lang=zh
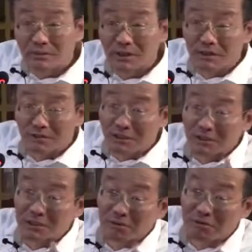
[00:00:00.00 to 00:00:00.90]
一个经
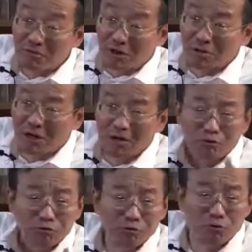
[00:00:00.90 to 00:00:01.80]
济这么繁荣、很
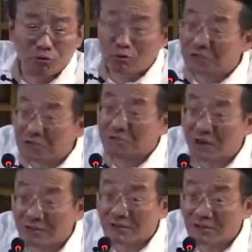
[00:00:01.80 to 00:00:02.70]
富足的地
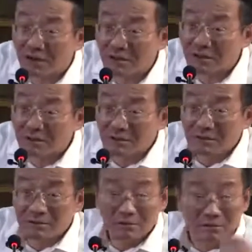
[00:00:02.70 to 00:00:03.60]
方，你知道吧？
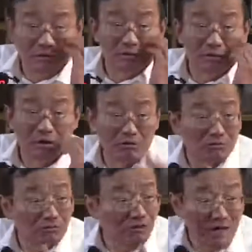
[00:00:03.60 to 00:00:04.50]
高
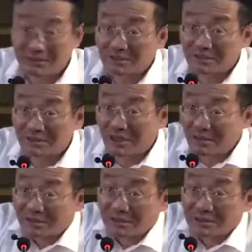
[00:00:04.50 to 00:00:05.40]
度法治，
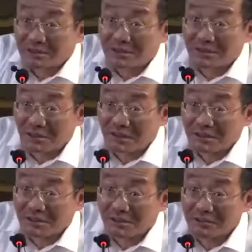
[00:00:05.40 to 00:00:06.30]
两件事情合在一
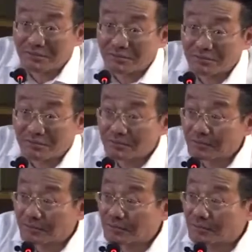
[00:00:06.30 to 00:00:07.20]
起
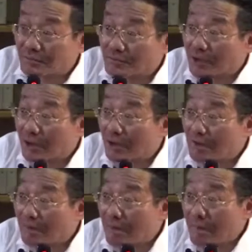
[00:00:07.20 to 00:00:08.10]
的，啊，
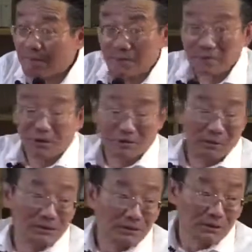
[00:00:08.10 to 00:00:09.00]
那么到了
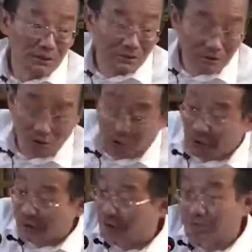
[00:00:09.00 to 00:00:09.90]
搞成今天这个状
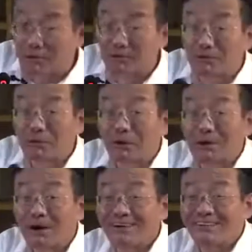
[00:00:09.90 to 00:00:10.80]
况，也不知道什么原
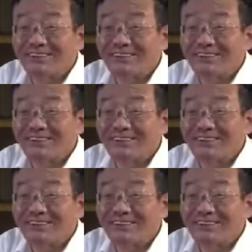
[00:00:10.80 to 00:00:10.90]
因啊，